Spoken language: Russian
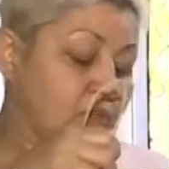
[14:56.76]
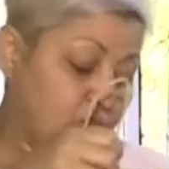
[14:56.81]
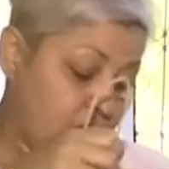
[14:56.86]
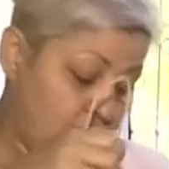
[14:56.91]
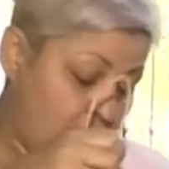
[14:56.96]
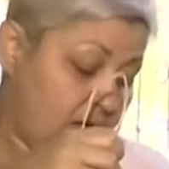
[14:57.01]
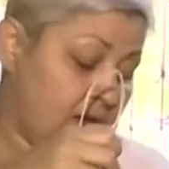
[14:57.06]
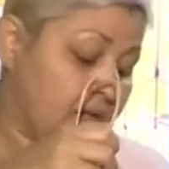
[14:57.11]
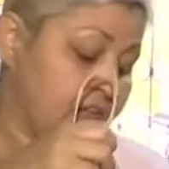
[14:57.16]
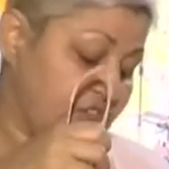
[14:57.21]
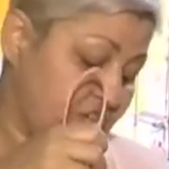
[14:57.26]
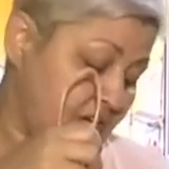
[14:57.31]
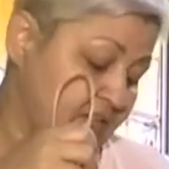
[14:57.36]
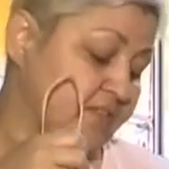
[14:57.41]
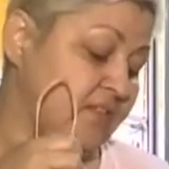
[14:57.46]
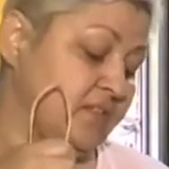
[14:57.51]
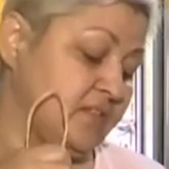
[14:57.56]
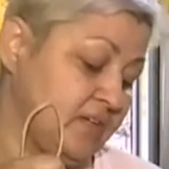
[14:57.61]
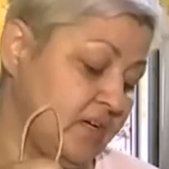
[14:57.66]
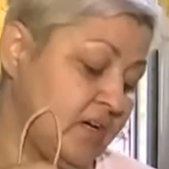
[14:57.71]
Да,
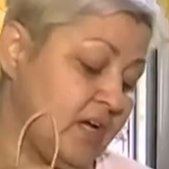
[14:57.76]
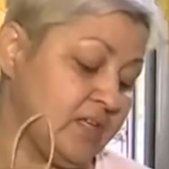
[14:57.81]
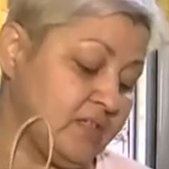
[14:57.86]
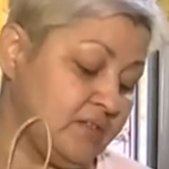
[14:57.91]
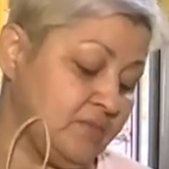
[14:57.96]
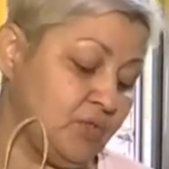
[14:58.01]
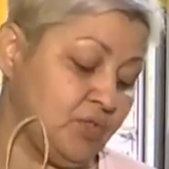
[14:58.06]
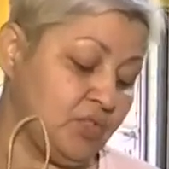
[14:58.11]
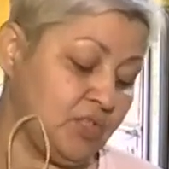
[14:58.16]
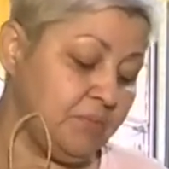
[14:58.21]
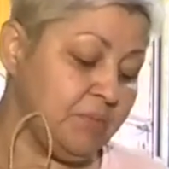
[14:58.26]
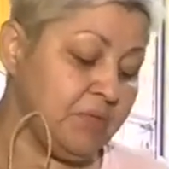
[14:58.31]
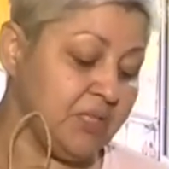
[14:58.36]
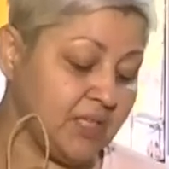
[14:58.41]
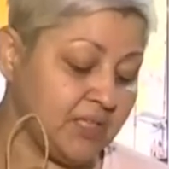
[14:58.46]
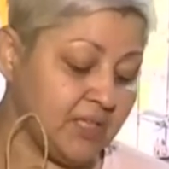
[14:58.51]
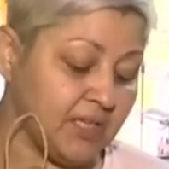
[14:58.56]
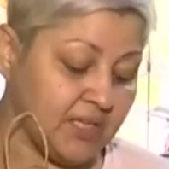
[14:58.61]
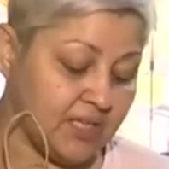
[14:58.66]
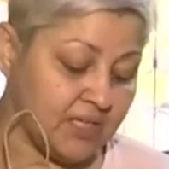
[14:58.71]
часто заказывают. Именно
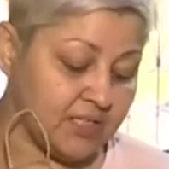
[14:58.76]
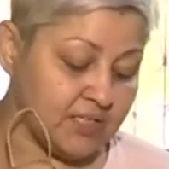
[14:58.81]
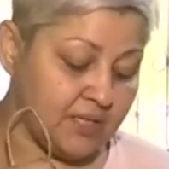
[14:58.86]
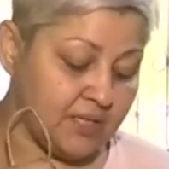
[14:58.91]
таких